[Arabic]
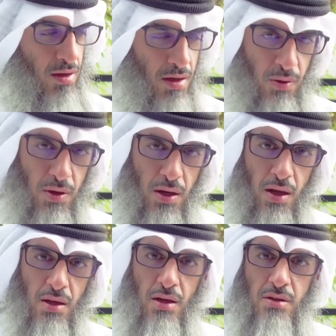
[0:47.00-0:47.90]
قول
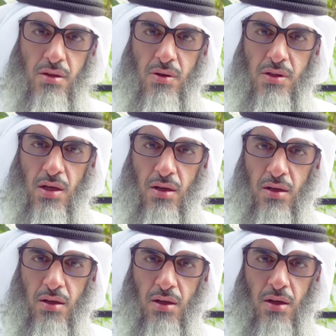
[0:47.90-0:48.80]
الله عز وجل
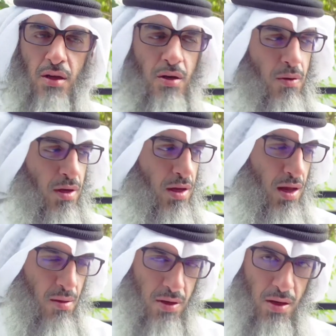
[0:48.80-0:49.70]

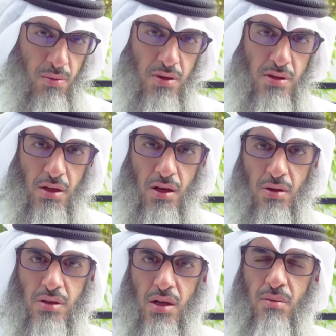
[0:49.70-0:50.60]
وكلام النبي صلى الله
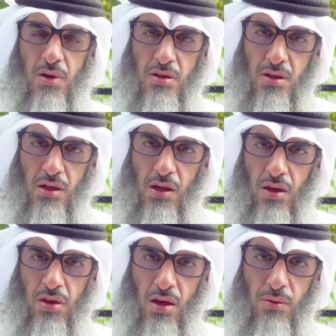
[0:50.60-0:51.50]
عليه وسلم
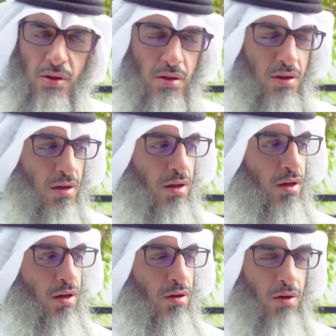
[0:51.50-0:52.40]
الصحيح الثابت
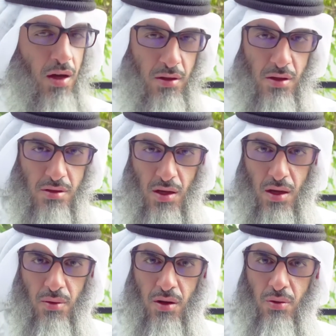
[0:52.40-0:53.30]
وهدي
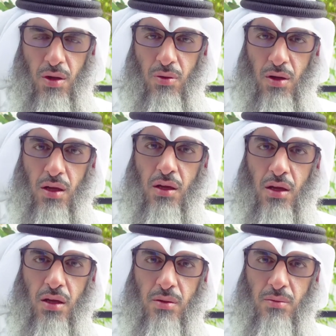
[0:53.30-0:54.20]
الصحابة رضوان الله
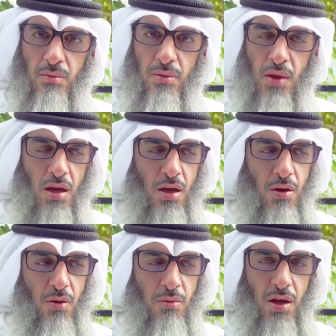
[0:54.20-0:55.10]
عليهم
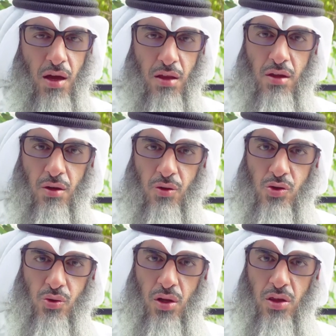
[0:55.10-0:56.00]
وبهذه
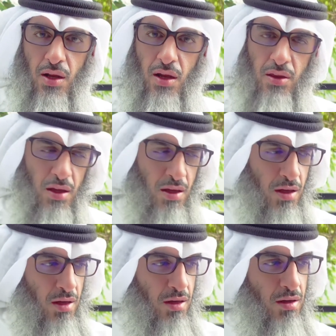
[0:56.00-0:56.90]
الأصول الثلاثة
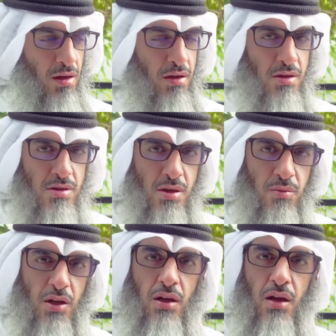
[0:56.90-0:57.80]
نقيس
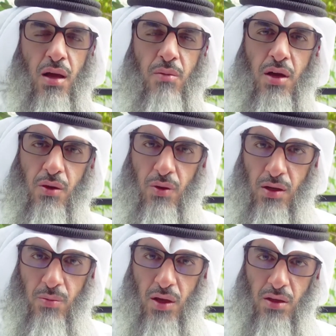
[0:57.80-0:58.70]
جميع الأعمال
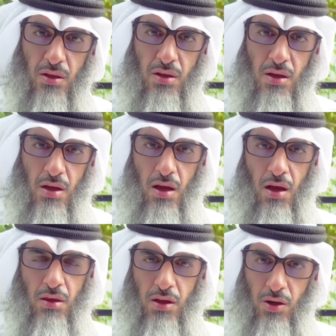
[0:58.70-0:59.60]
والعبادات
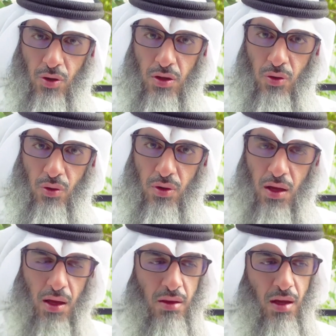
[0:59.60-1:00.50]
هذه النقطة
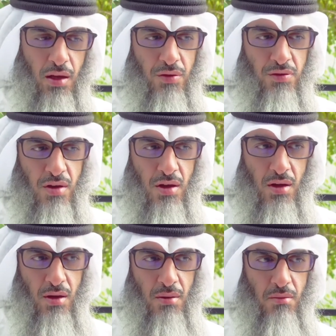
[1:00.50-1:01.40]
الأولى أن تعرف
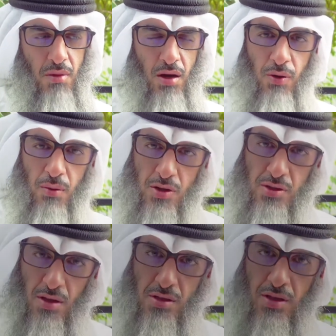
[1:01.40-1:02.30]
ما هو
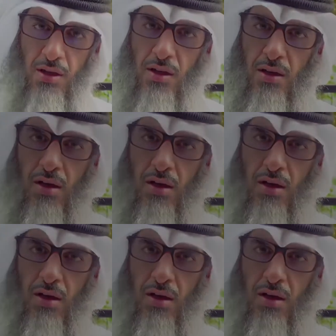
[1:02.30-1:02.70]
المصدر الصحيح